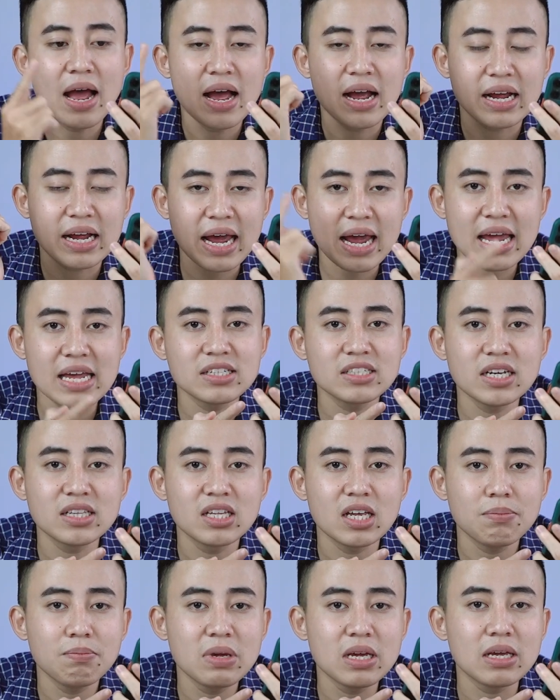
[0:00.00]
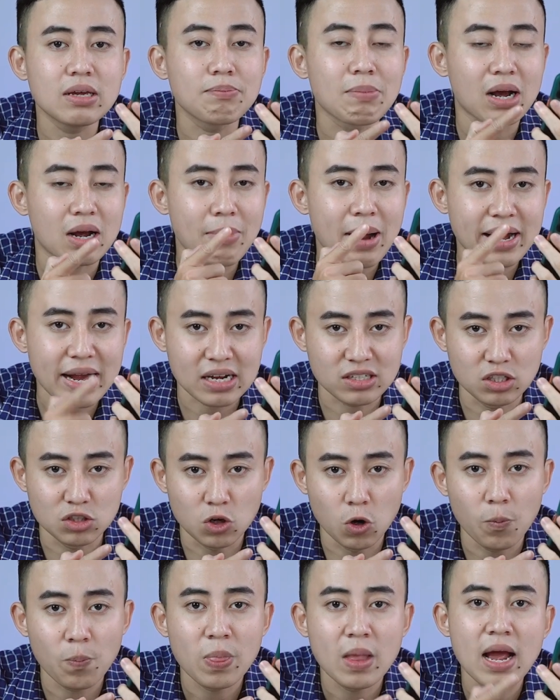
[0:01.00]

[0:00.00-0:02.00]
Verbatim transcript: ngay trên thiết bị mà các bạn đang sử dụng.